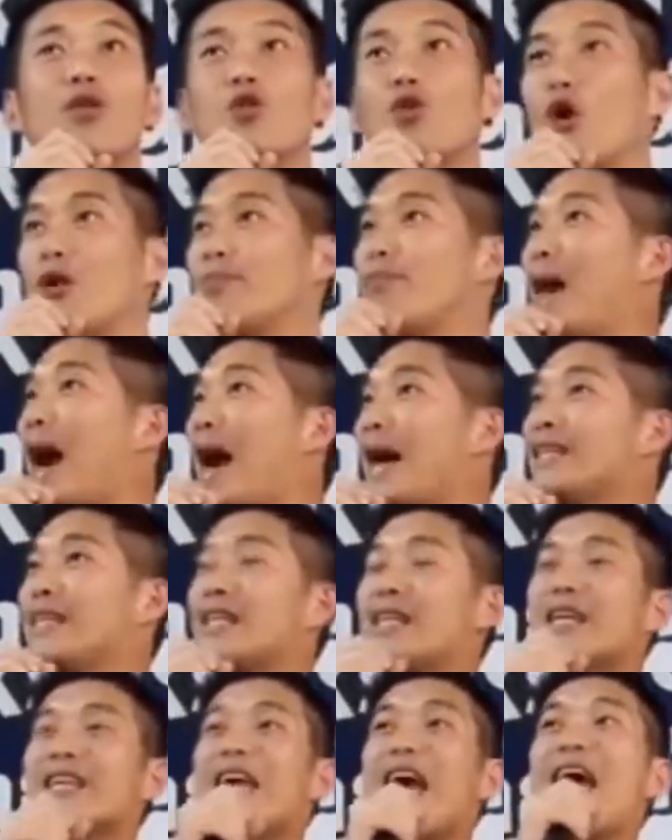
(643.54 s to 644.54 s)
กฎหมาย
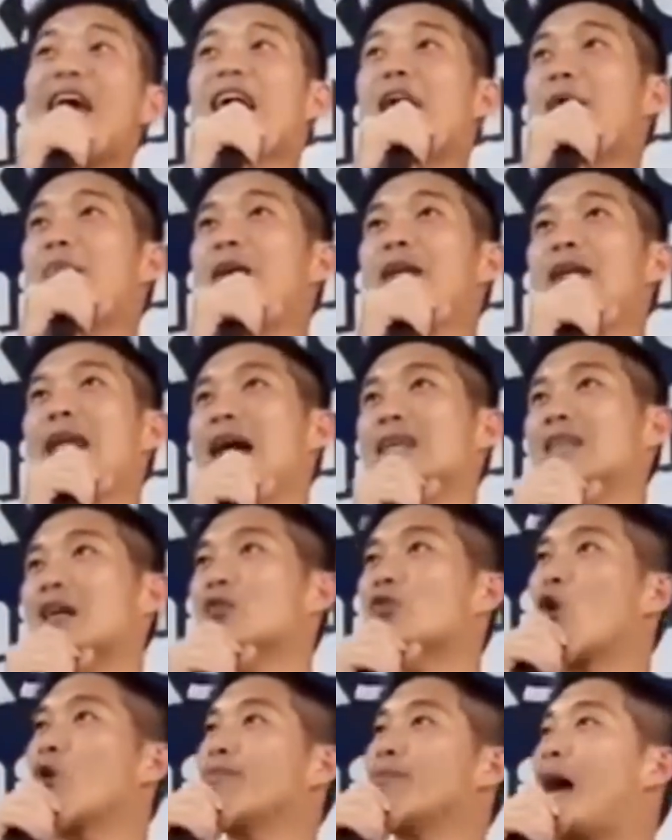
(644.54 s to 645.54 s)
ที่จะแก้ไขปัญหา
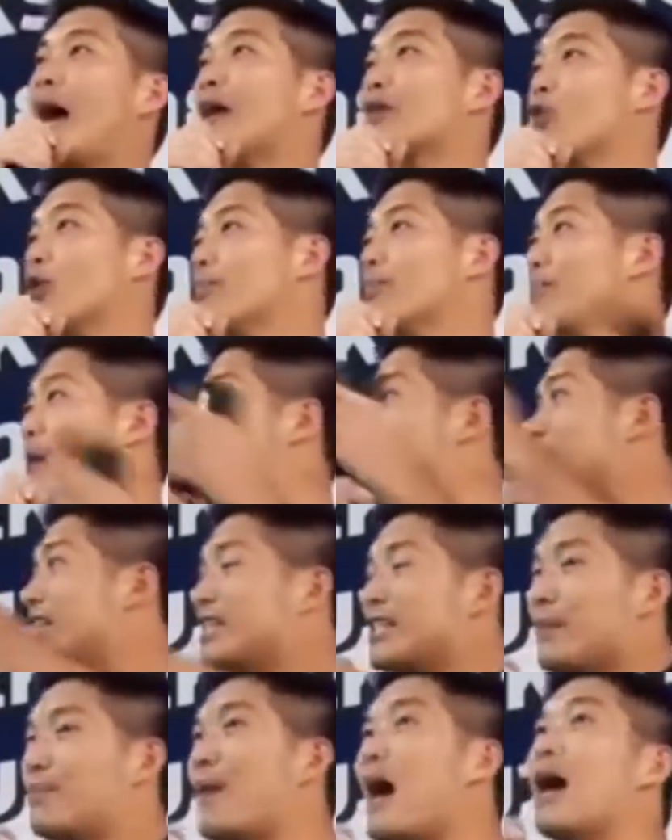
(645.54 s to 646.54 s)
สังคมได้กฎหมาย
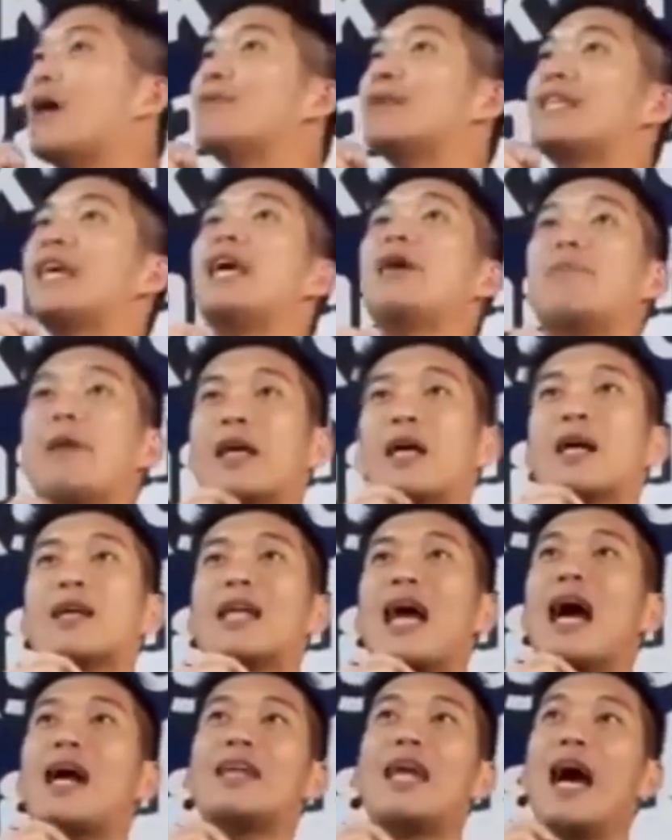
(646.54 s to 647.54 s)
ที่จะพาประเทศไปข้าง
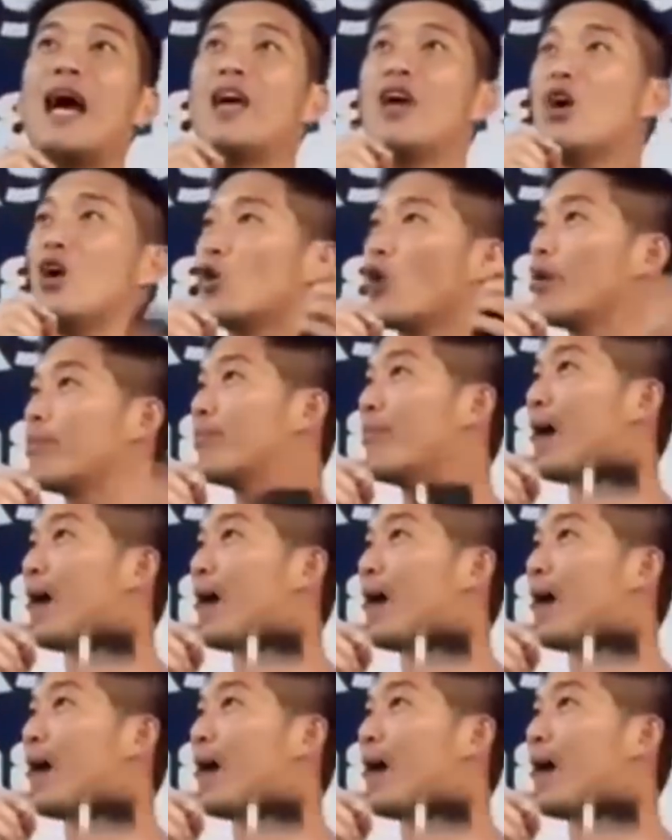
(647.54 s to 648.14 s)
หน้าได้กฎ